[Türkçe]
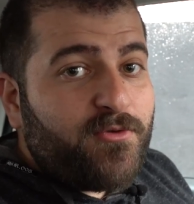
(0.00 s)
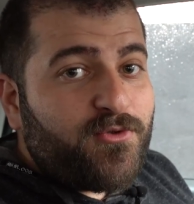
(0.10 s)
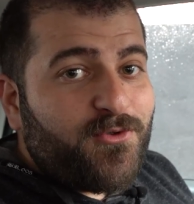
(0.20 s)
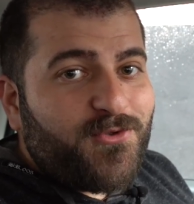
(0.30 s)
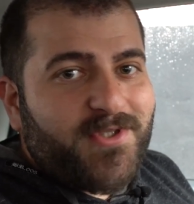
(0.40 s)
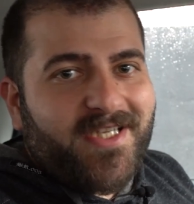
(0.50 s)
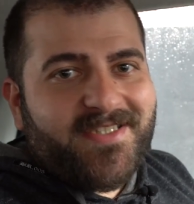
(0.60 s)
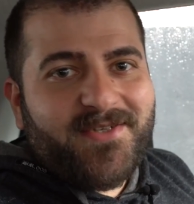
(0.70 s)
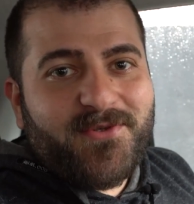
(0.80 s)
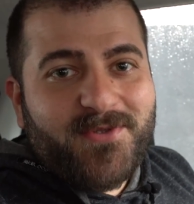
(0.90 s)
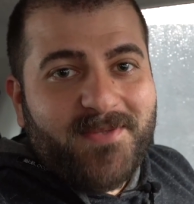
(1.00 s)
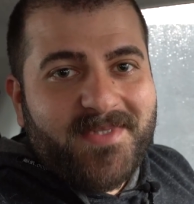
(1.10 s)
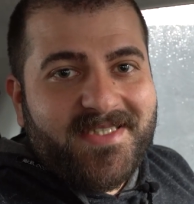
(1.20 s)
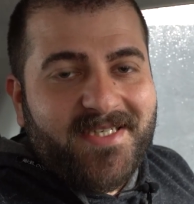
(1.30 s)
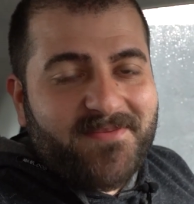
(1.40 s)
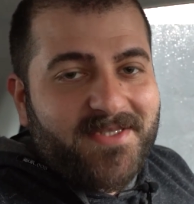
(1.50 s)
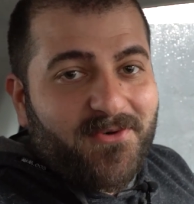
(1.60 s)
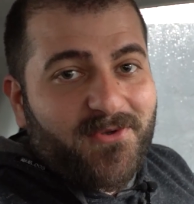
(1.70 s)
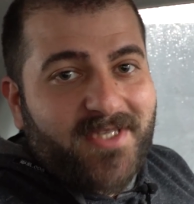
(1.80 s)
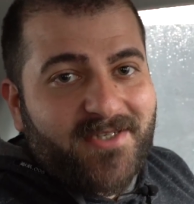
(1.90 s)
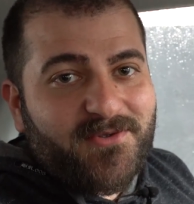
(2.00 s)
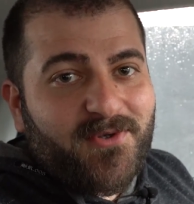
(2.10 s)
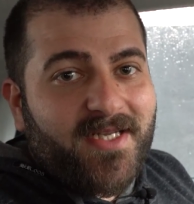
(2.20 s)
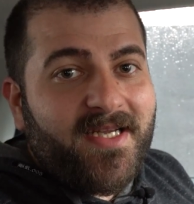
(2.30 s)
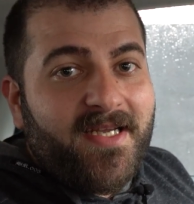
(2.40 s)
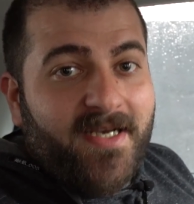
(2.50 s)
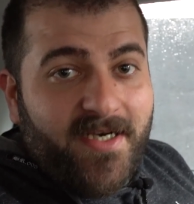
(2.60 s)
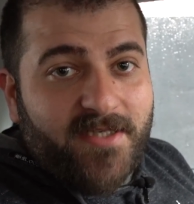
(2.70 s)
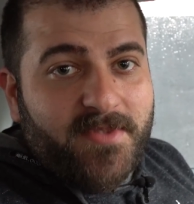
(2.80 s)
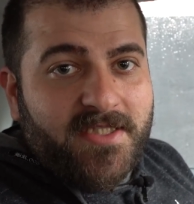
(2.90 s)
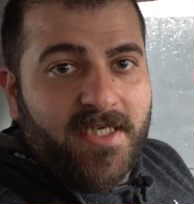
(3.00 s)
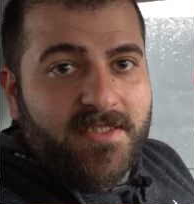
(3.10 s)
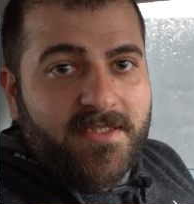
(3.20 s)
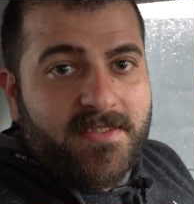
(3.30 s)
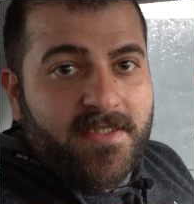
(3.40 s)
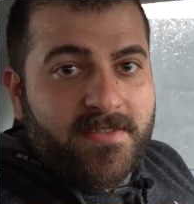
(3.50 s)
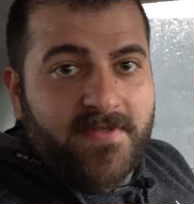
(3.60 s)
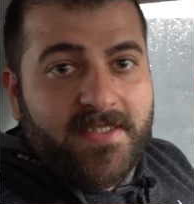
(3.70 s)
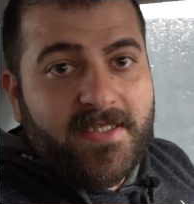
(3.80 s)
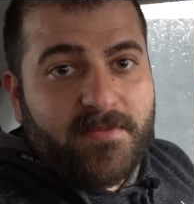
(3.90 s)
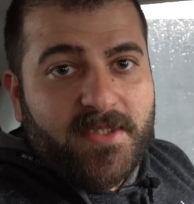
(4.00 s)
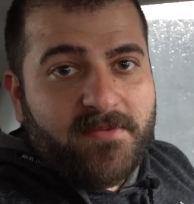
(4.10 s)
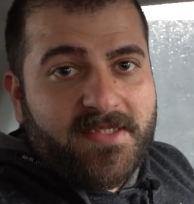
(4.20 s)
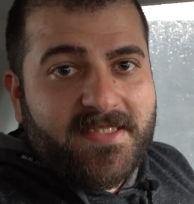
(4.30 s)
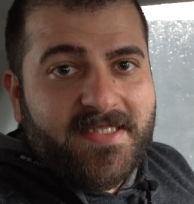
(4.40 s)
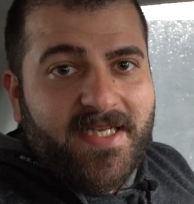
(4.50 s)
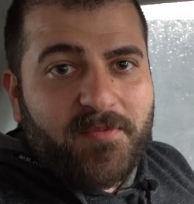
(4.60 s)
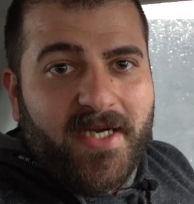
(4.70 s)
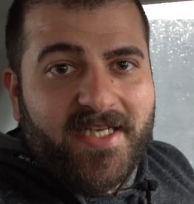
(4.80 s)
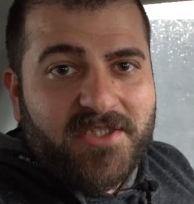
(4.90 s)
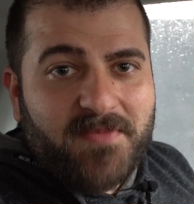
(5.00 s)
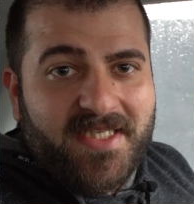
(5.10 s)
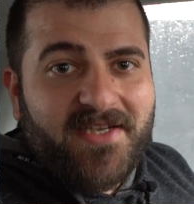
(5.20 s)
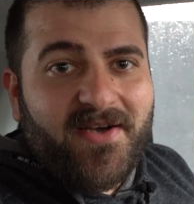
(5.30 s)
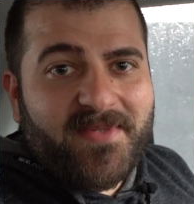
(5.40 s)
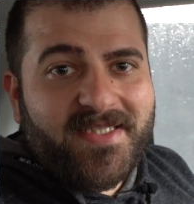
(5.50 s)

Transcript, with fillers: %3 şarjla götürebilecek biz. Ondan sonra arabayı şarj edeceğiz ve deneyimlerimizi sizlerle paylaşmaya devam